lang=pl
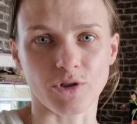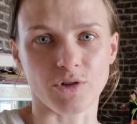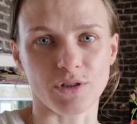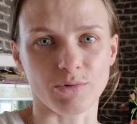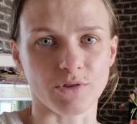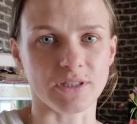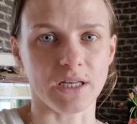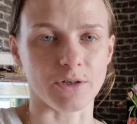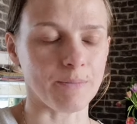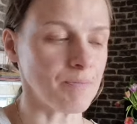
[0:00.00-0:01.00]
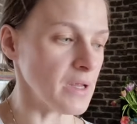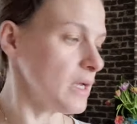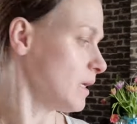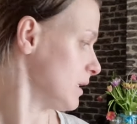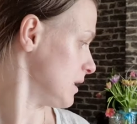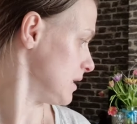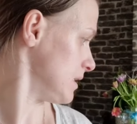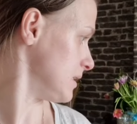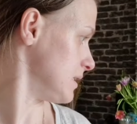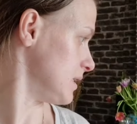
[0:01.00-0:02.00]
że one tu zostaną. Yy,
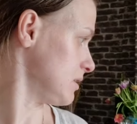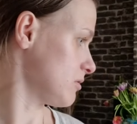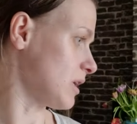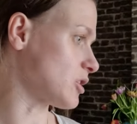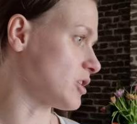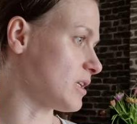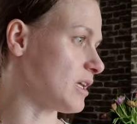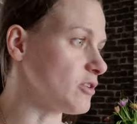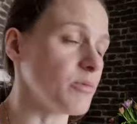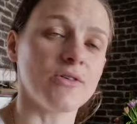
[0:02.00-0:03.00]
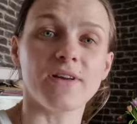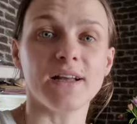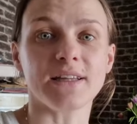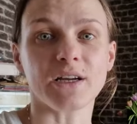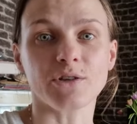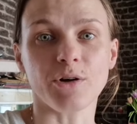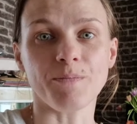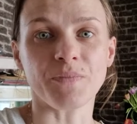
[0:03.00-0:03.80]
no także na tą chwilę tak to